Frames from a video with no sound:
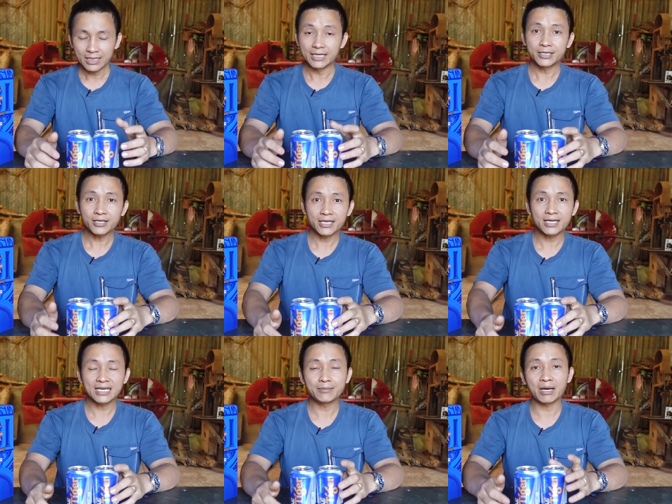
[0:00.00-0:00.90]
Thì trước
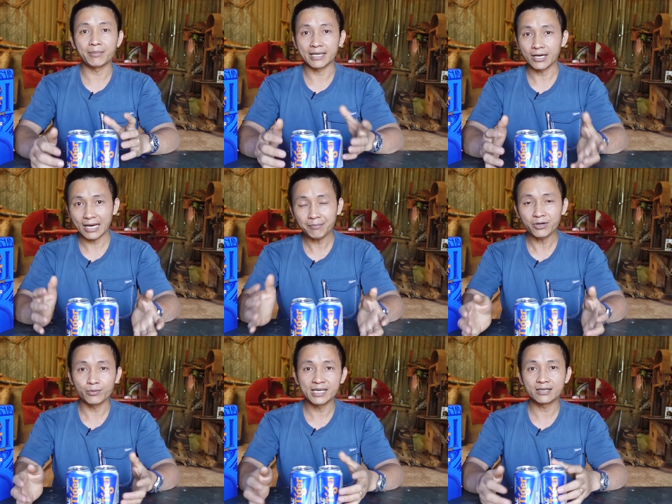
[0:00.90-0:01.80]
tiên khi mà bị ép
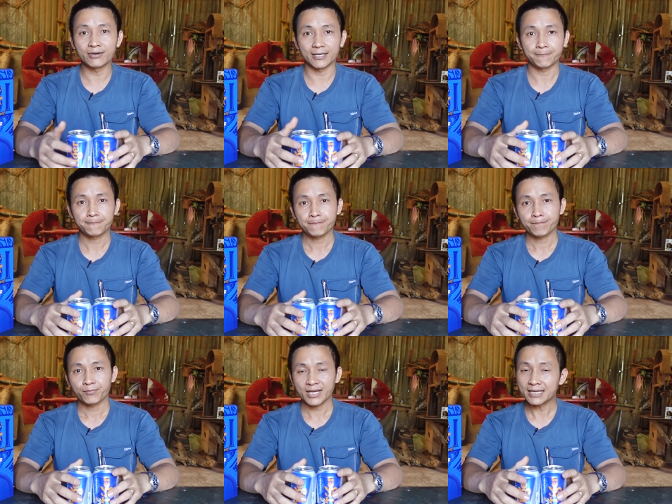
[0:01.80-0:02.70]
rượu bia như vậy,
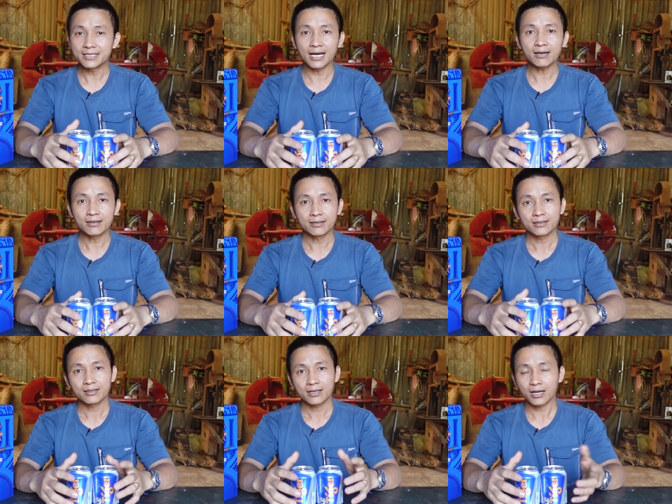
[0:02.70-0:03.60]
cách thứ nhất,
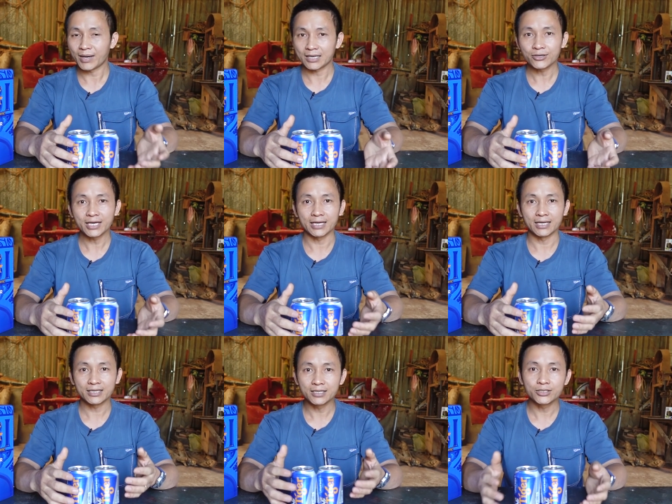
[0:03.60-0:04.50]
các bạn có
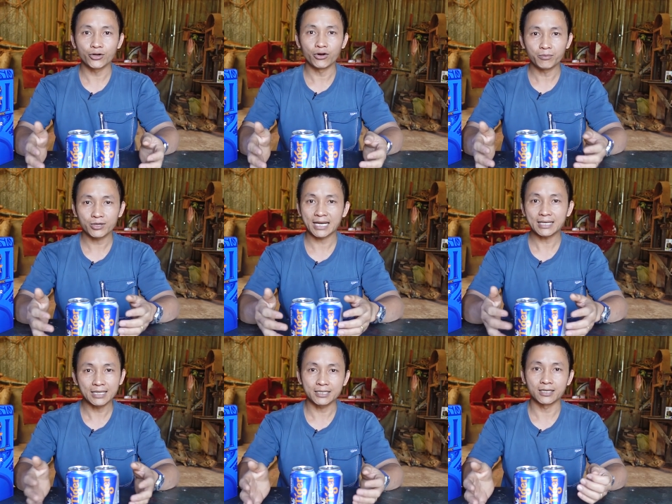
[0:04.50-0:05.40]
thể từ chối một
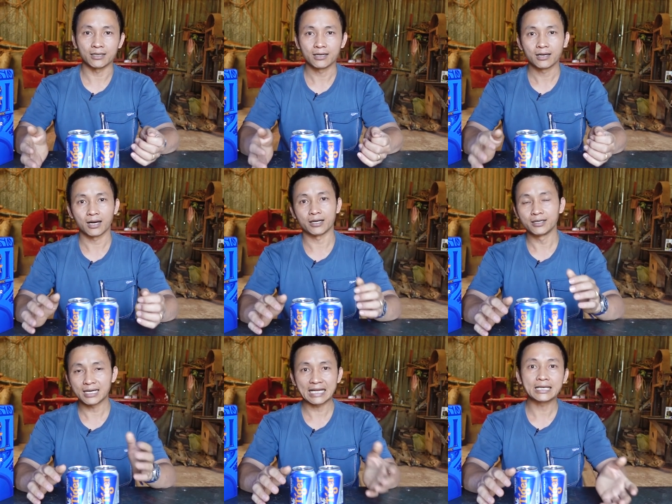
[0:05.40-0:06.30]
cách lịch sự,
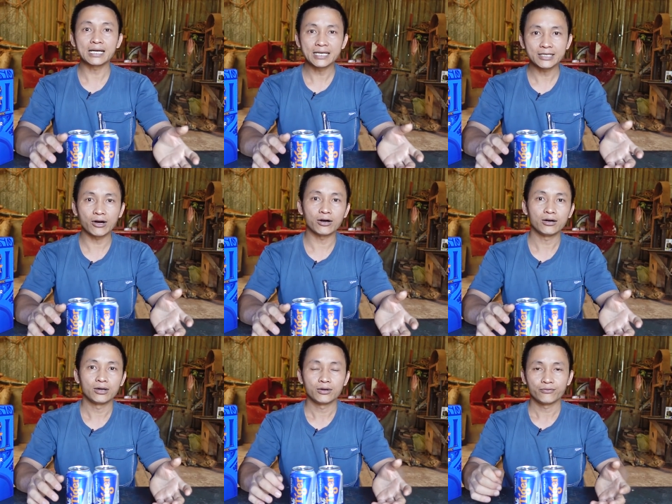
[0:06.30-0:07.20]
đưa ra những lý do,
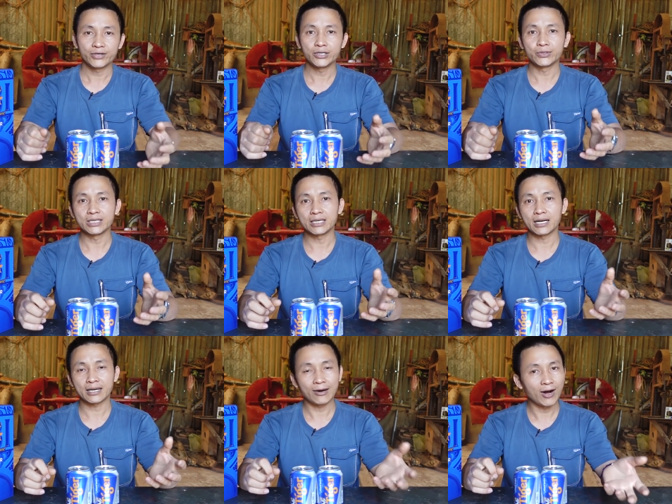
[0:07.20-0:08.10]
ví dụ
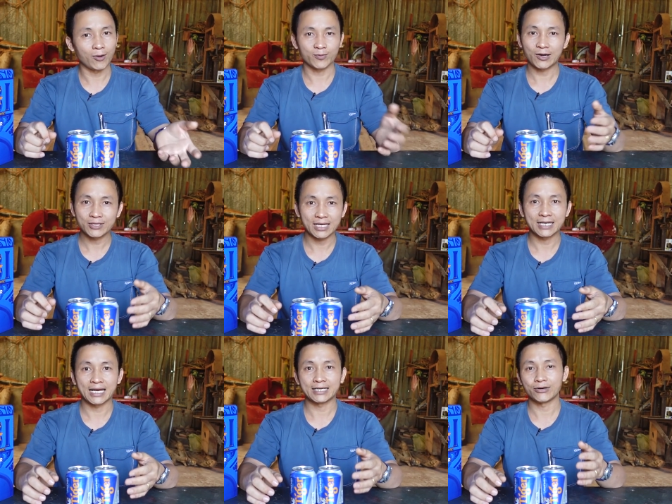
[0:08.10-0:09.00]
như đau họng, đau dạ
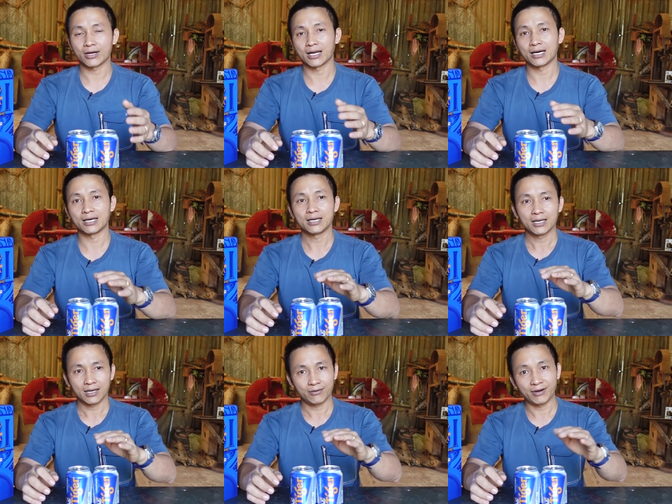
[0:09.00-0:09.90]
dày hoặc là
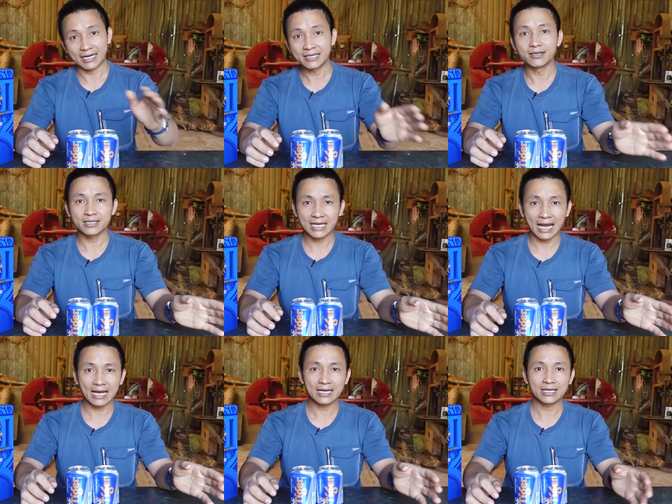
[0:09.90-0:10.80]
phải đi đường
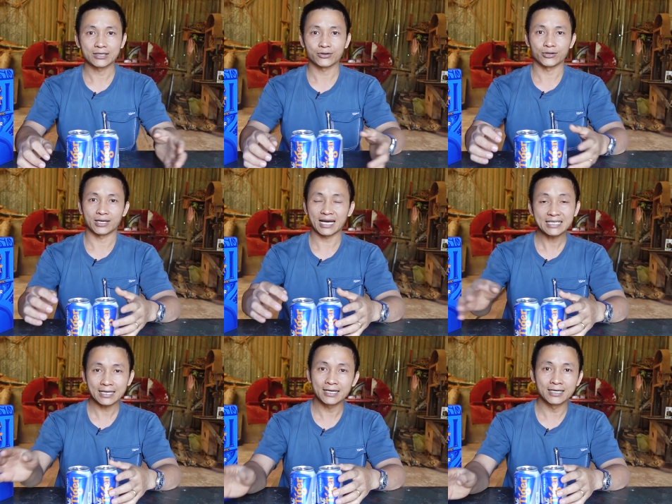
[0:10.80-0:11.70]
xa, rồi lái xe